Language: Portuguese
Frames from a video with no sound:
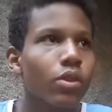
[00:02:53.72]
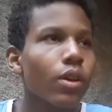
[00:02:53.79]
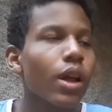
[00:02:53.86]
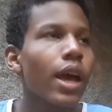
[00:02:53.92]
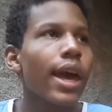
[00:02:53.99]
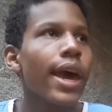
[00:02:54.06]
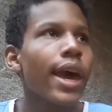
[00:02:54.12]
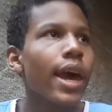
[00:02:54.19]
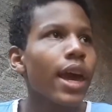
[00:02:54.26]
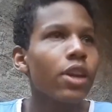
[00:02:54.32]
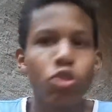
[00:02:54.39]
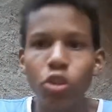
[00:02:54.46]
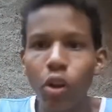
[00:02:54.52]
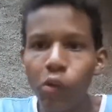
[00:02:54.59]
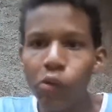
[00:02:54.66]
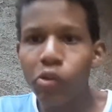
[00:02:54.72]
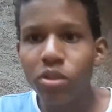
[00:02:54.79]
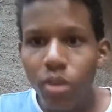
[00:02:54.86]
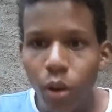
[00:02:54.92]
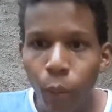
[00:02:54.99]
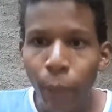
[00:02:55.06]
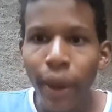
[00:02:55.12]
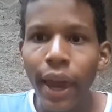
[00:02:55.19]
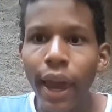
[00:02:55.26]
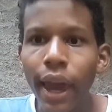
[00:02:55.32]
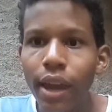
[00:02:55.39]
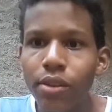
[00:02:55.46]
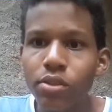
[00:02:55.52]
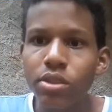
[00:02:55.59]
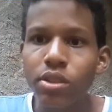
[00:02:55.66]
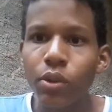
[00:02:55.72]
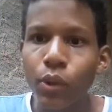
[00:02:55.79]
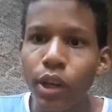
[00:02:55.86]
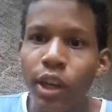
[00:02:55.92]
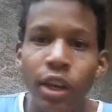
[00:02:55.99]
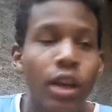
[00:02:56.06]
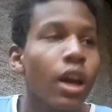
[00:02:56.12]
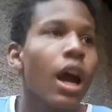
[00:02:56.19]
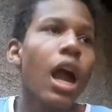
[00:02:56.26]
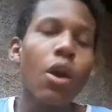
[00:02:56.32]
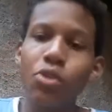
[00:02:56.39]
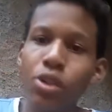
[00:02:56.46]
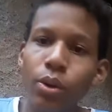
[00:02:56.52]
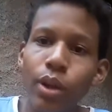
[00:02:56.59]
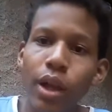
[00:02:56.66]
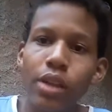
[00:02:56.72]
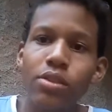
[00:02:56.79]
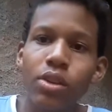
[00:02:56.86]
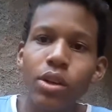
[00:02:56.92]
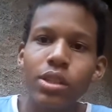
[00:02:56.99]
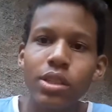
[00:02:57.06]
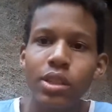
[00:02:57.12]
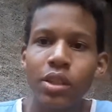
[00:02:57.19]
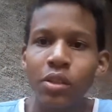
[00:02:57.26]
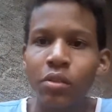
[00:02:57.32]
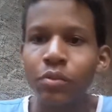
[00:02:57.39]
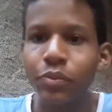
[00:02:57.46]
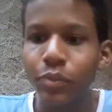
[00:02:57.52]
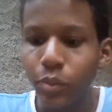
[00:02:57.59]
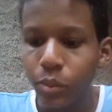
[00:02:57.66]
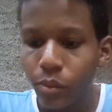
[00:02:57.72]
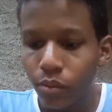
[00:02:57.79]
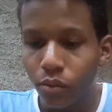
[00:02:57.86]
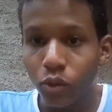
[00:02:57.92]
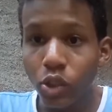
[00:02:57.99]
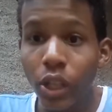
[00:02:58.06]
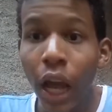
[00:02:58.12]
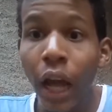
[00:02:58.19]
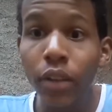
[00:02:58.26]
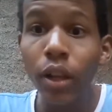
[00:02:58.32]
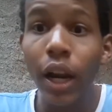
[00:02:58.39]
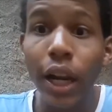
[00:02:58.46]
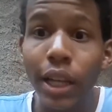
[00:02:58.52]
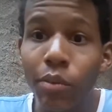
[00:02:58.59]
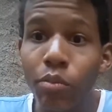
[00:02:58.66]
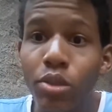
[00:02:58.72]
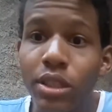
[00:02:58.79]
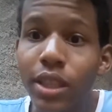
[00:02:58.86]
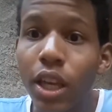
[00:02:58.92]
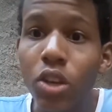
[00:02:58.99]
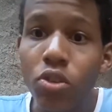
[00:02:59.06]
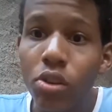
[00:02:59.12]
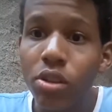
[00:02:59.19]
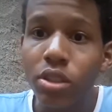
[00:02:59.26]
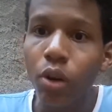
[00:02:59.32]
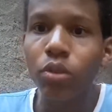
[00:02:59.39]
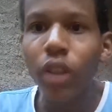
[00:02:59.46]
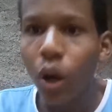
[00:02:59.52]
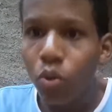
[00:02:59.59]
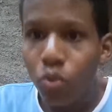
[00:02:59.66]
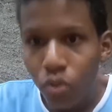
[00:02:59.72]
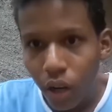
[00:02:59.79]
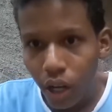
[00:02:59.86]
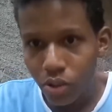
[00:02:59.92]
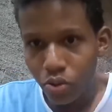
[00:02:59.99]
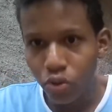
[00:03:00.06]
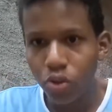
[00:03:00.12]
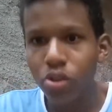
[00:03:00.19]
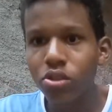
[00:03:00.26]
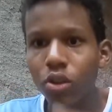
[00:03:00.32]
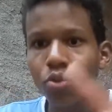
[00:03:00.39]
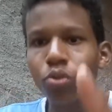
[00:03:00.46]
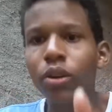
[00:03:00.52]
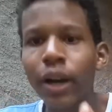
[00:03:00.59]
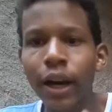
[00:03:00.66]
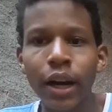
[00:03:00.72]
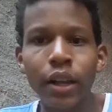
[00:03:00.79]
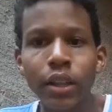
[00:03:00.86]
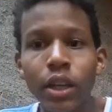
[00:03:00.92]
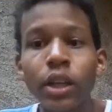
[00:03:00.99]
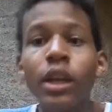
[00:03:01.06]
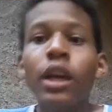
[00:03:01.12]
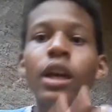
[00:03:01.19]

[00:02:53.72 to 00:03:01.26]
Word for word: É. Dilofossauro BR, não sei o quê Aí eu chego lá e digo assim. Adoraríamos ter dinossauro tal, no caso o dinossauro do cara, né?